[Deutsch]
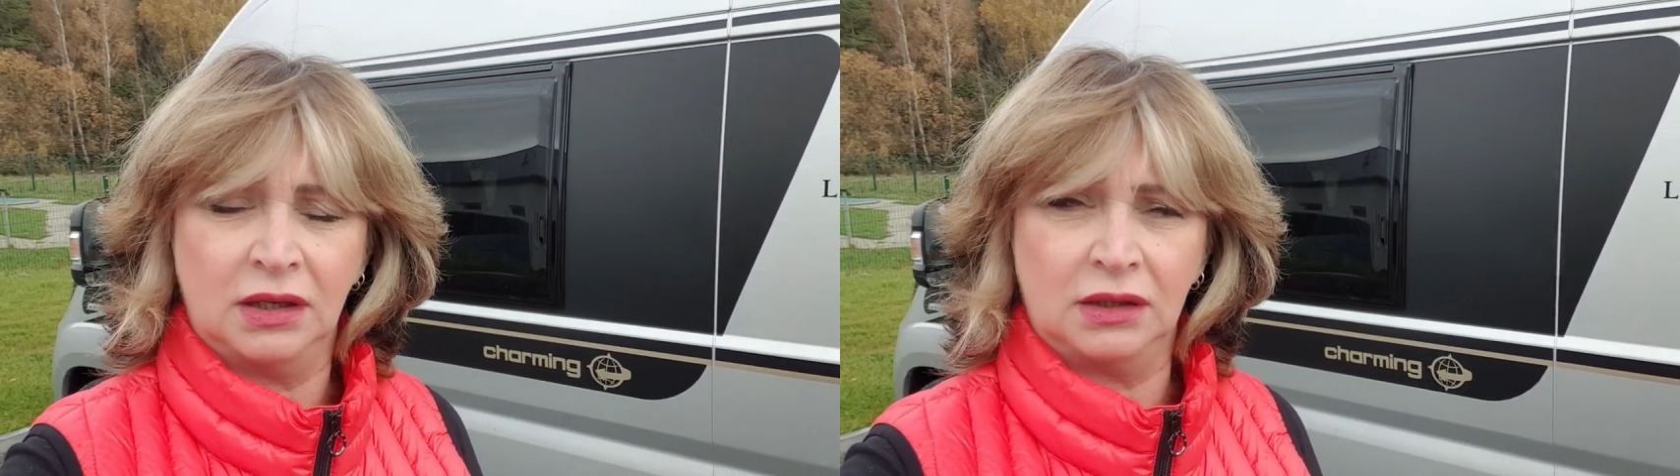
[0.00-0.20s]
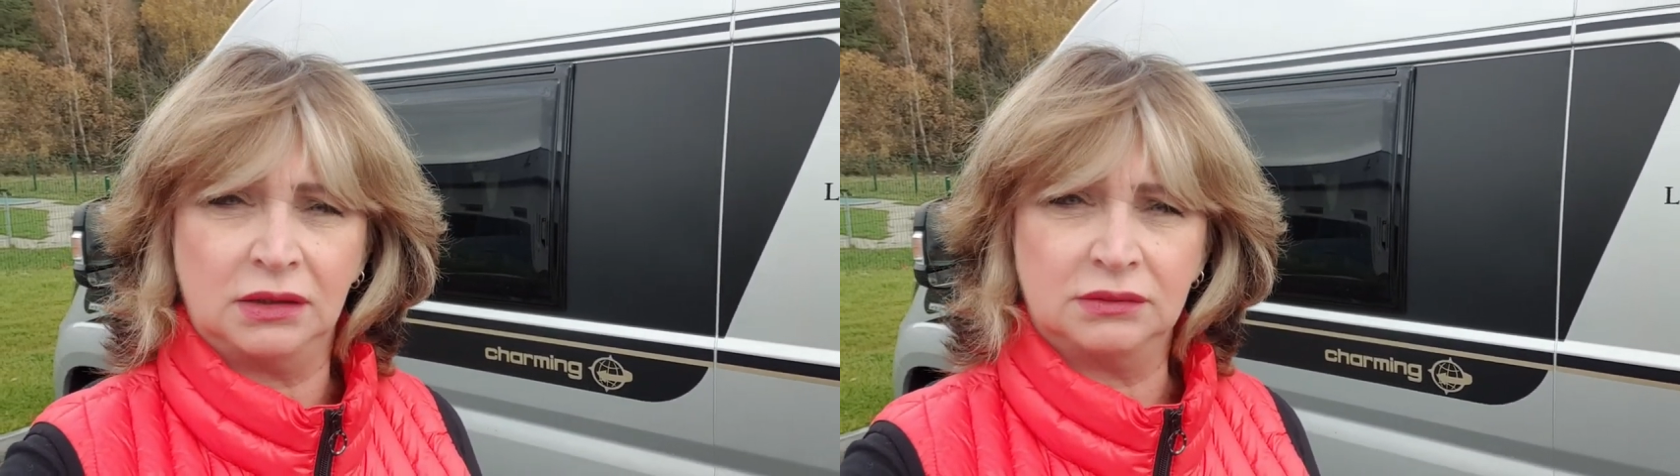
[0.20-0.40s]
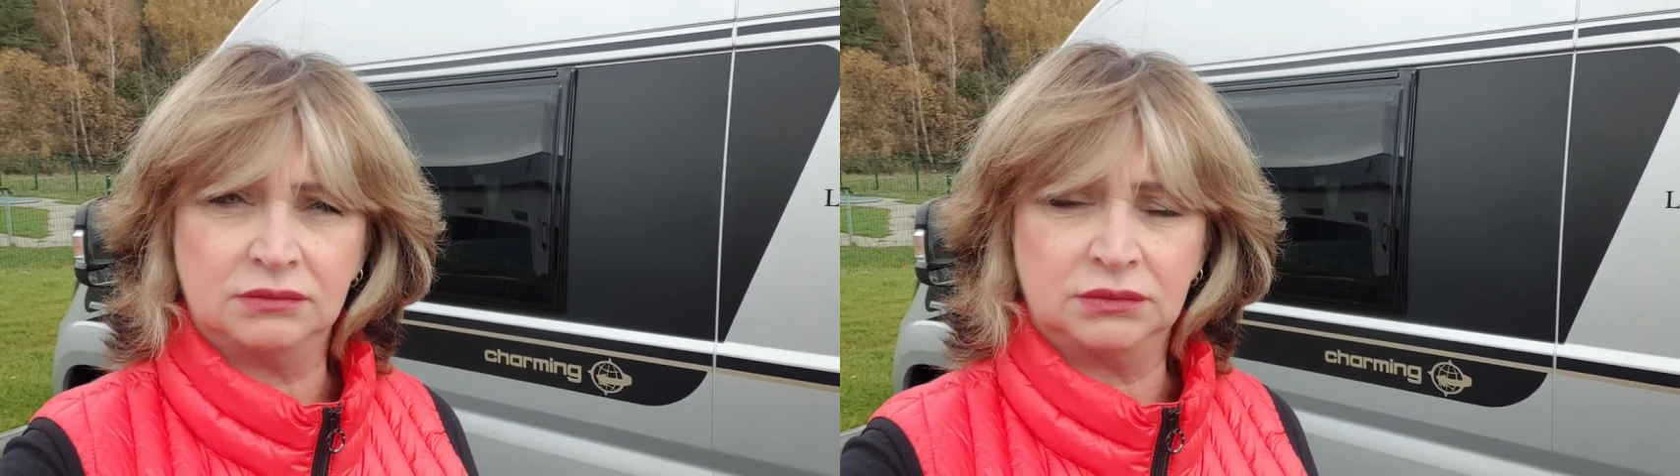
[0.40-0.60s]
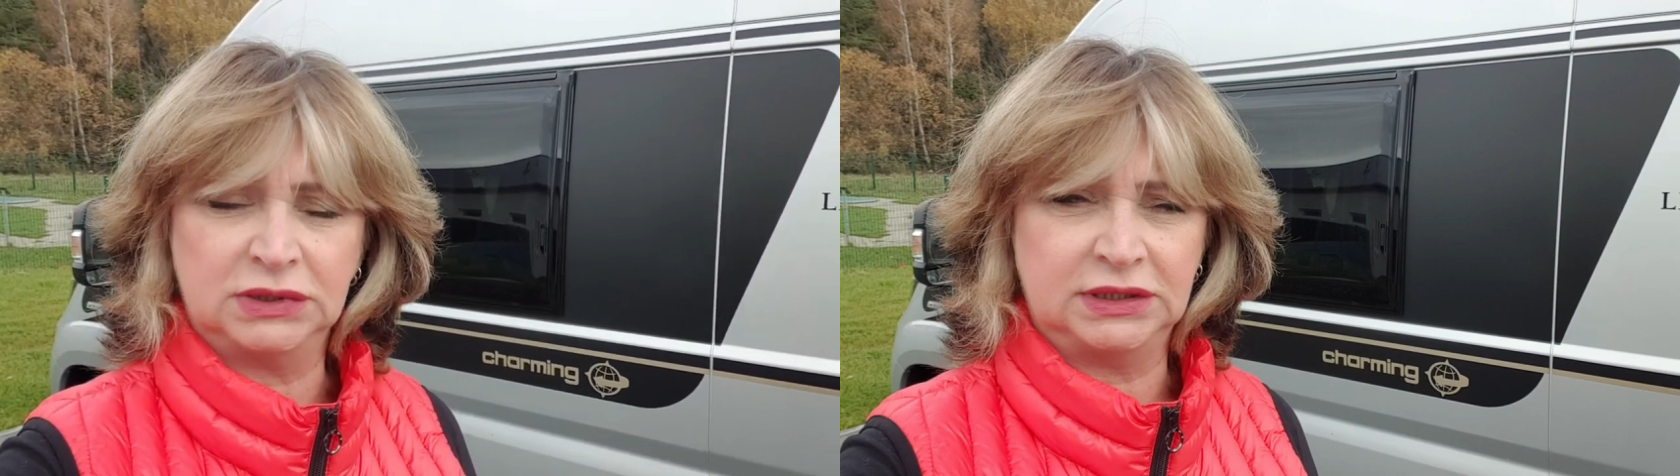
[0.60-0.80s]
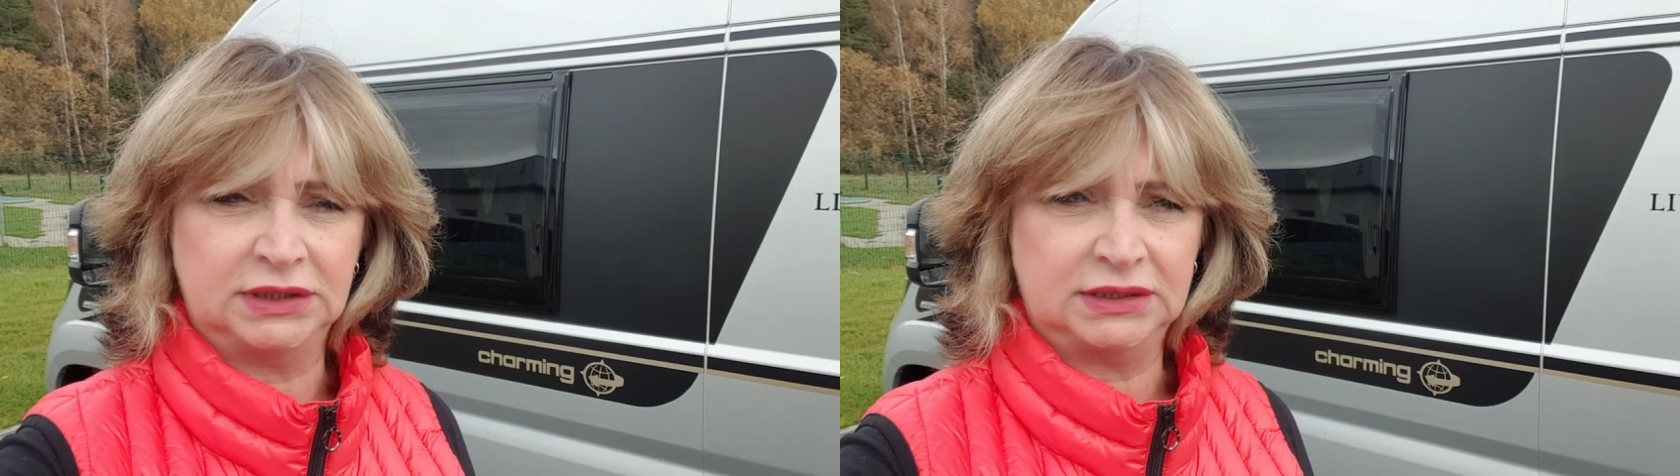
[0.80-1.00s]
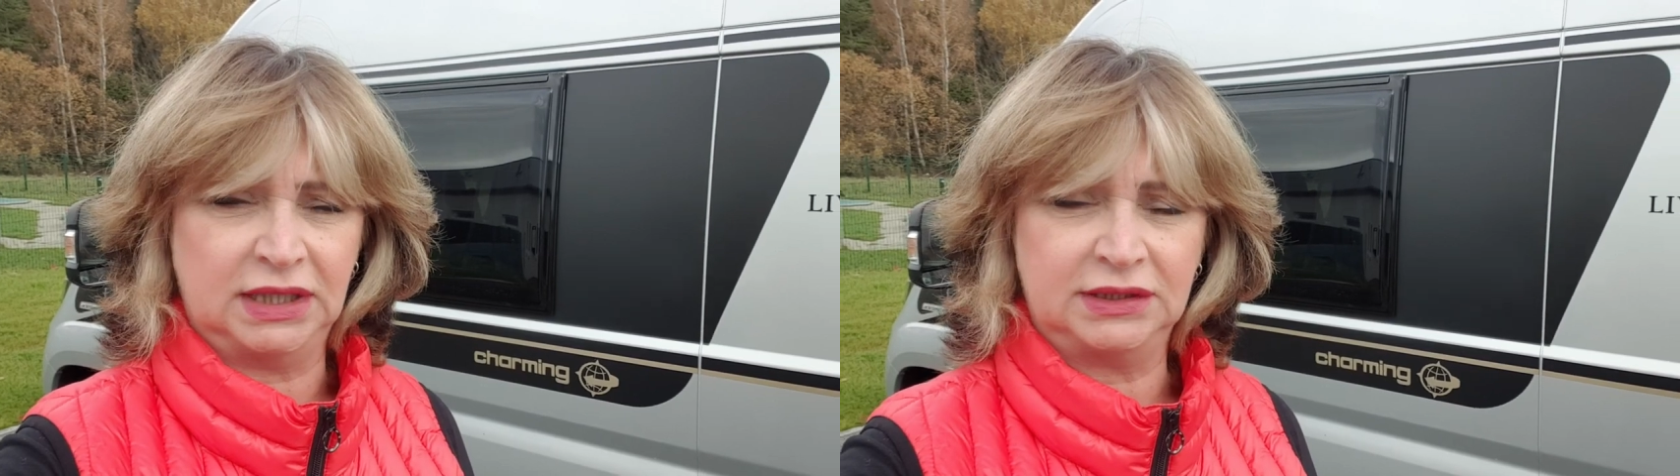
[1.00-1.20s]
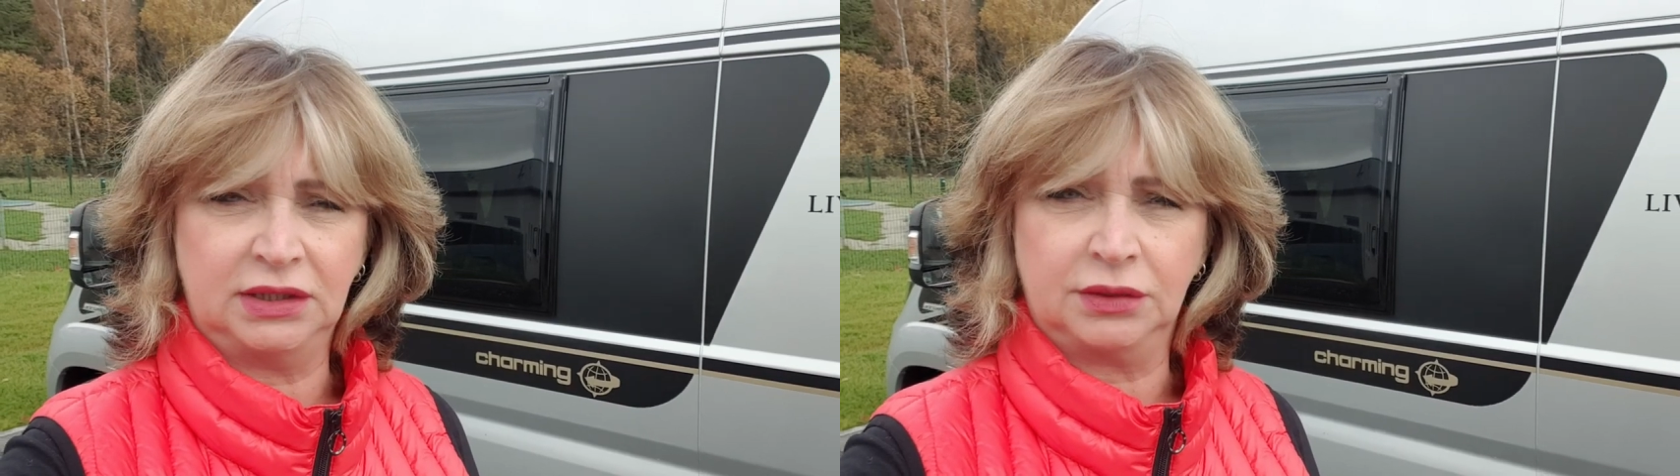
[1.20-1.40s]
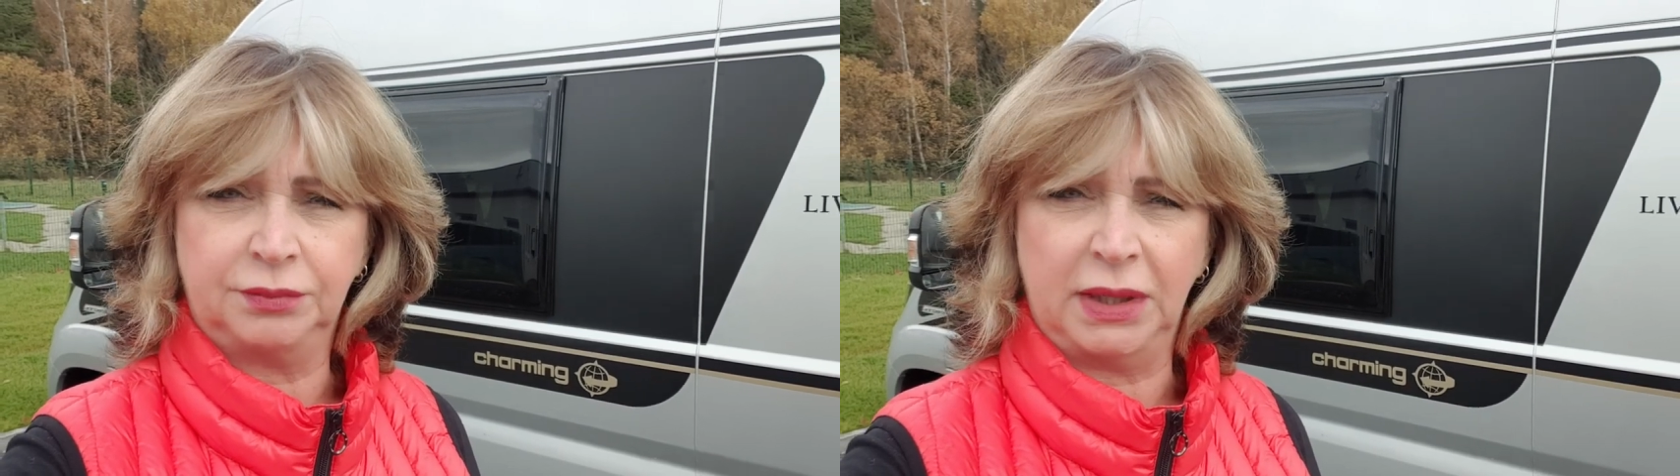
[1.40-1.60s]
ähm, mit dieser Technik